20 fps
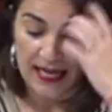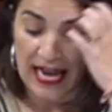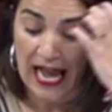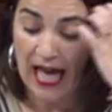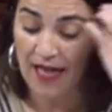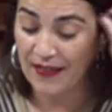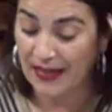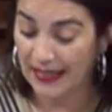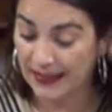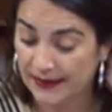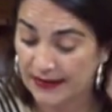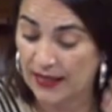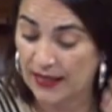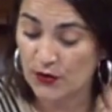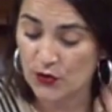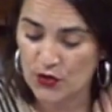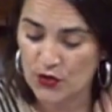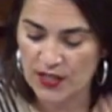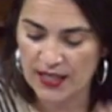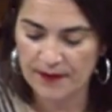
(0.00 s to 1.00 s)

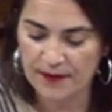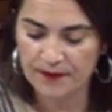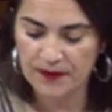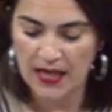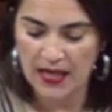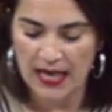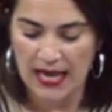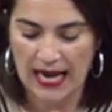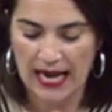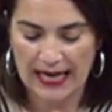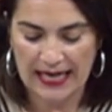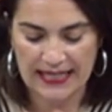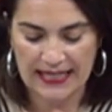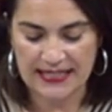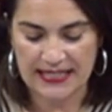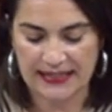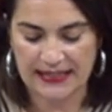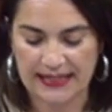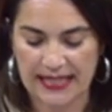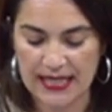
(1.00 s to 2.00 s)
adelantándose a la
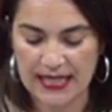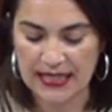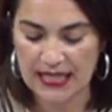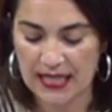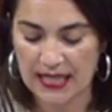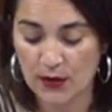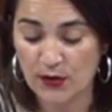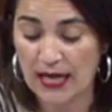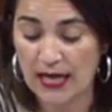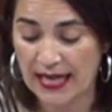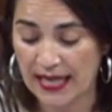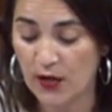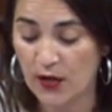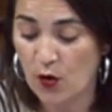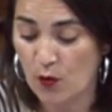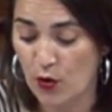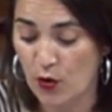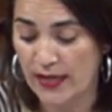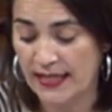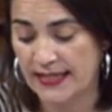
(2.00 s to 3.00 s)
existencia de una ley
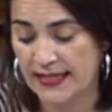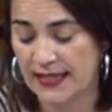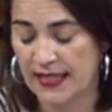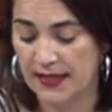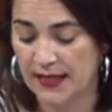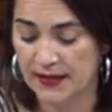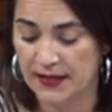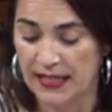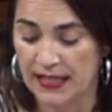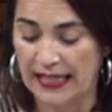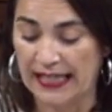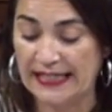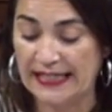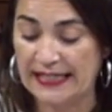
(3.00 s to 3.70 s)
como esta y